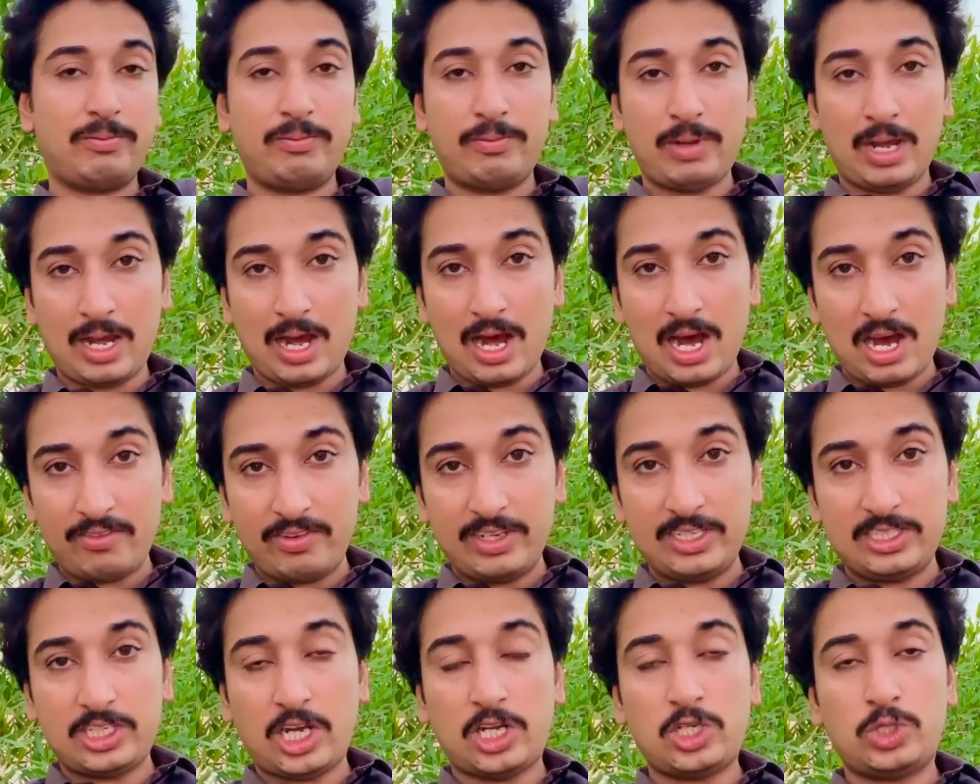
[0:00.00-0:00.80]
में
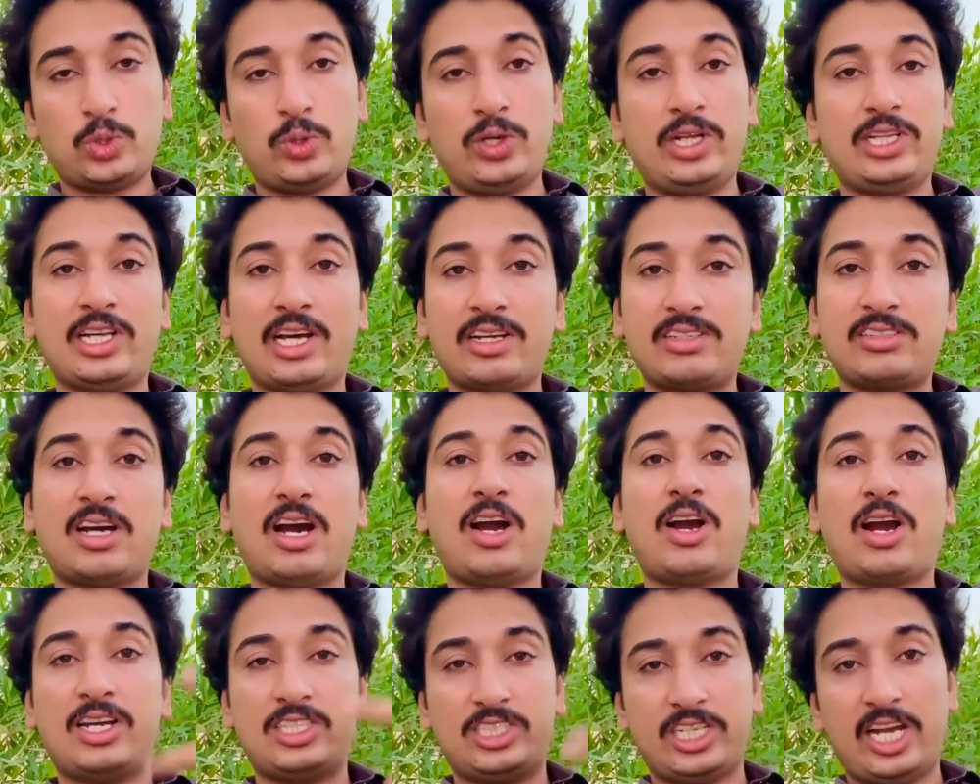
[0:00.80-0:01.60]
आवन चाचू नहीं थे असा
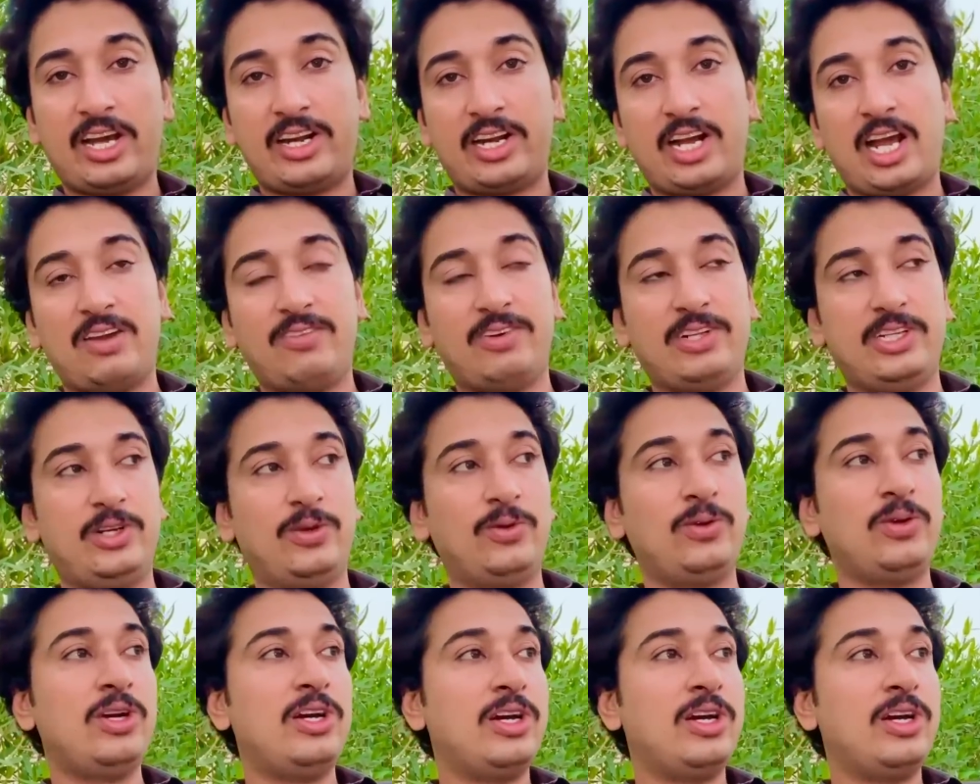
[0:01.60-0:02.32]
अगर शहर गए बदे